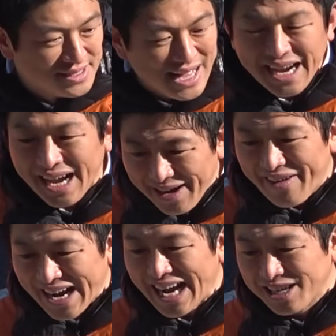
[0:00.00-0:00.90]
だから
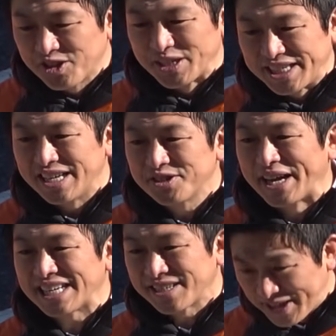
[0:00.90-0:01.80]
若い人に政治を
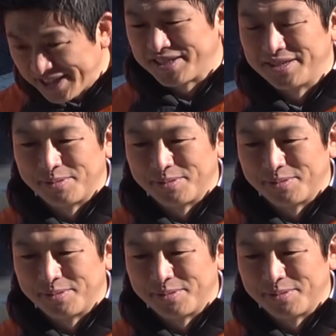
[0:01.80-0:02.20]
やらせてくれって言っ